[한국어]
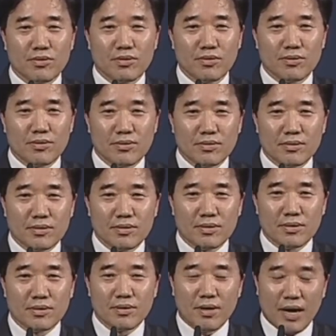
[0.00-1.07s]
어,
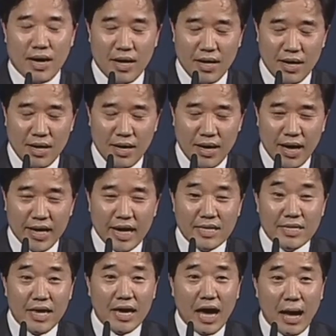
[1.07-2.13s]
아,
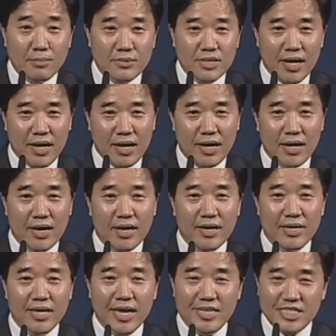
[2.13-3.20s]
하나님께
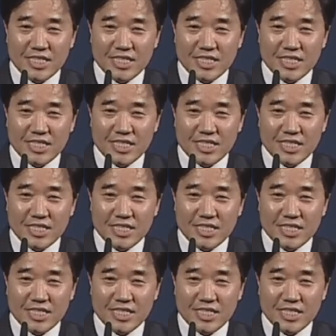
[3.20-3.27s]
감사의